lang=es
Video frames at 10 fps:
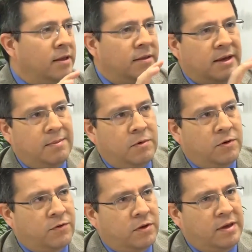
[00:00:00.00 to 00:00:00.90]

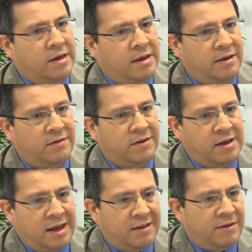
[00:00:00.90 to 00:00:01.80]
digamos, eh,
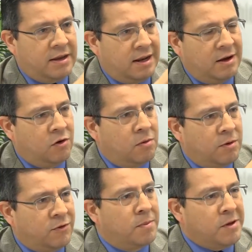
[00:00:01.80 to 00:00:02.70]
se ha señalado
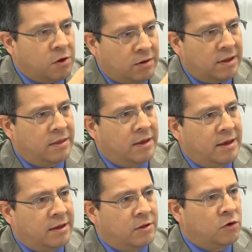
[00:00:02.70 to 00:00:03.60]
como esos millones
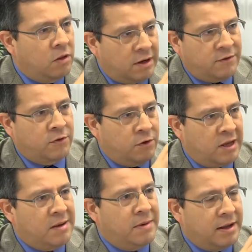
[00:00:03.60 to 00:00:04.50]
de dólares o
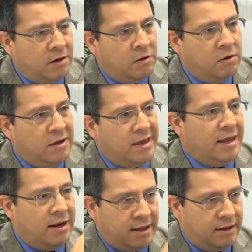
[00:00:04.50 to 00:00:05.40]
soles que manejó
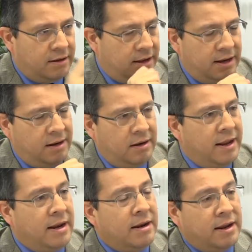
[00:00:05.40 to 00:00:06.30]
Elian, el,
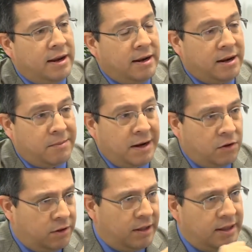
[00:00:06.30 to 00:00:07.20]
el, el
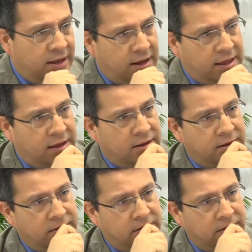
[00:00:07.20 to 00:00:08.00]
hermano de Nadine Heredia. No,